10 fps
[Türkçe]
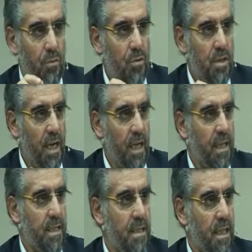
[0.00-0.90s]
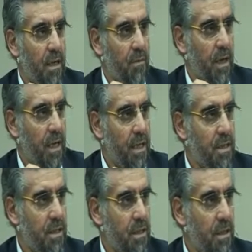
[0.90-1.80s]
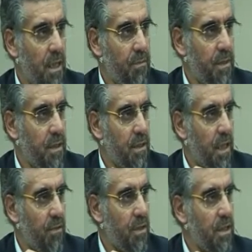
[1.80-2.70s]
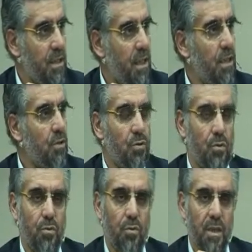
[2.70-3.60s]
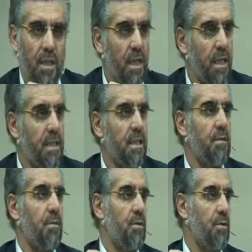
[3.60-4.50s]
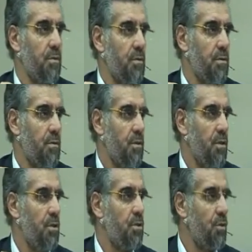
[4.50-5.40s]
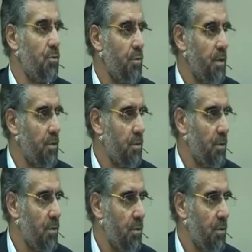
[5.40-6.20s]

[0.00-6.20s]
Musa aleyhisselama karşı yaptığı tavrın yanlış olduğunu gayet iyi biliyor. Hiç de şüphesi yok.